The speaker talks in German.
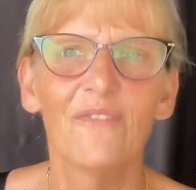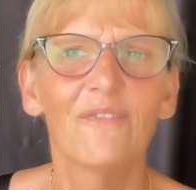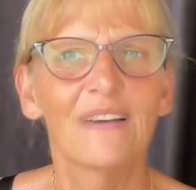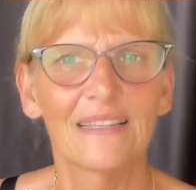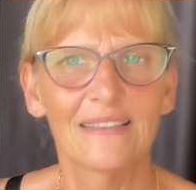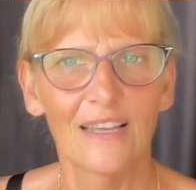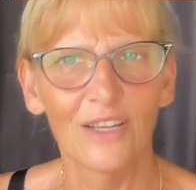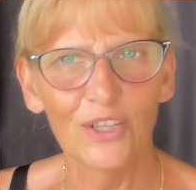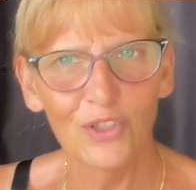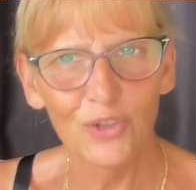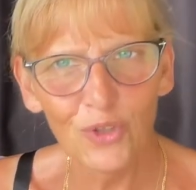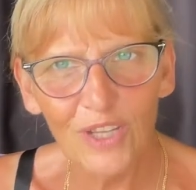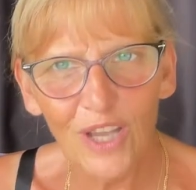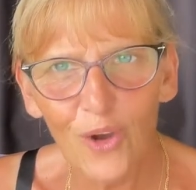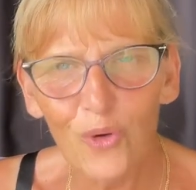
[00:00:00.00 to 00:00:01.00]
Was
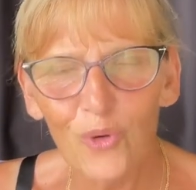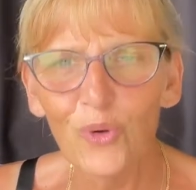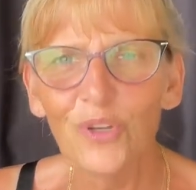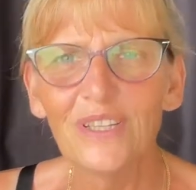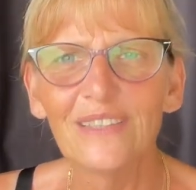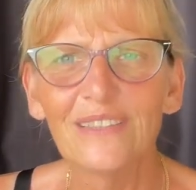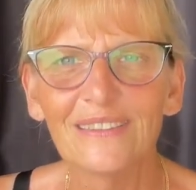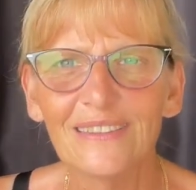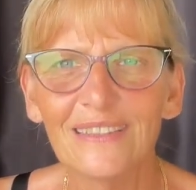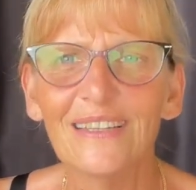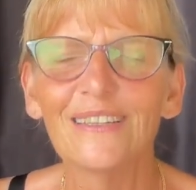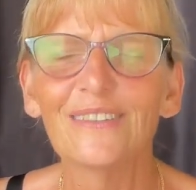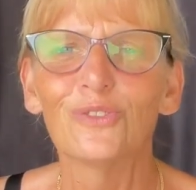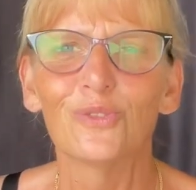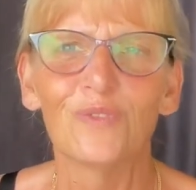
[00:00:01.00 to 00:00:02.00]
natürlich auch gut ist,
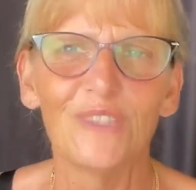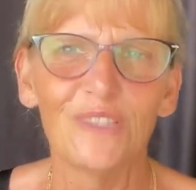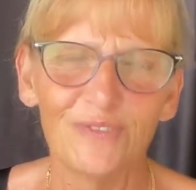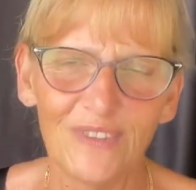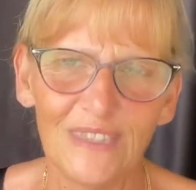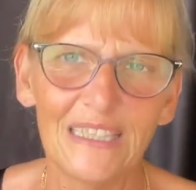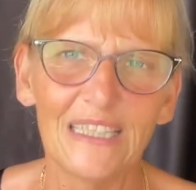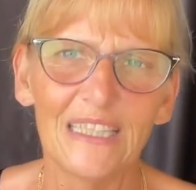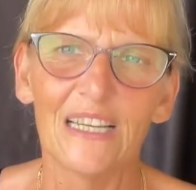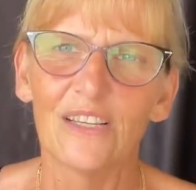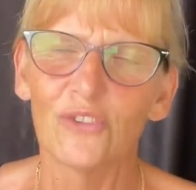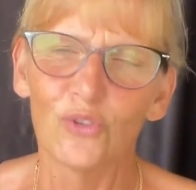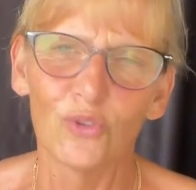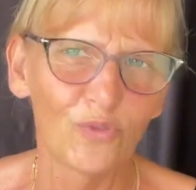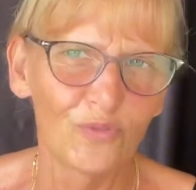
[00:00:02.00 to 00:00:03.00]
ne? so wird
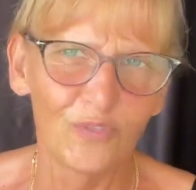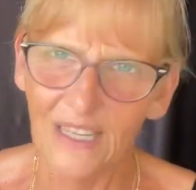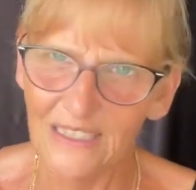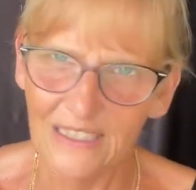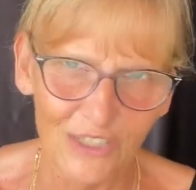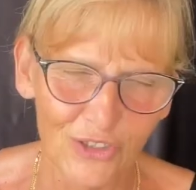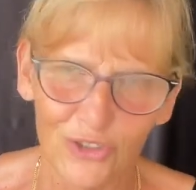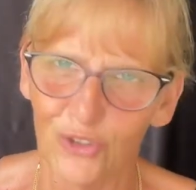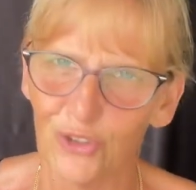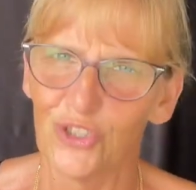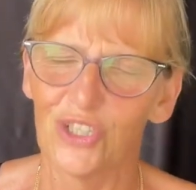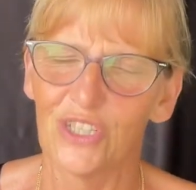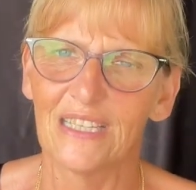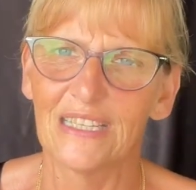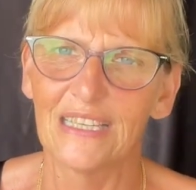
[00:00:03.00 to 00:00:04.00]
weniger so
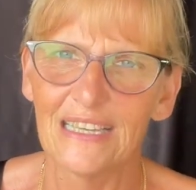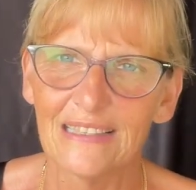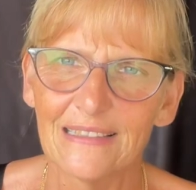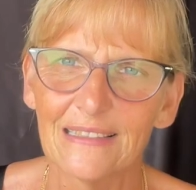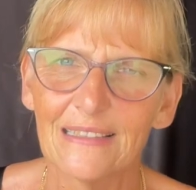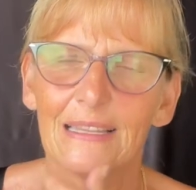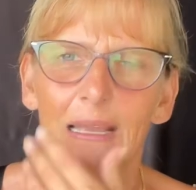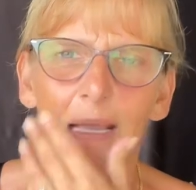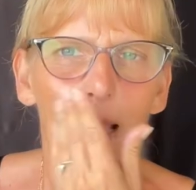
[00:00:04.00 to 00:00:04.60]
Fertigzeug gegessen.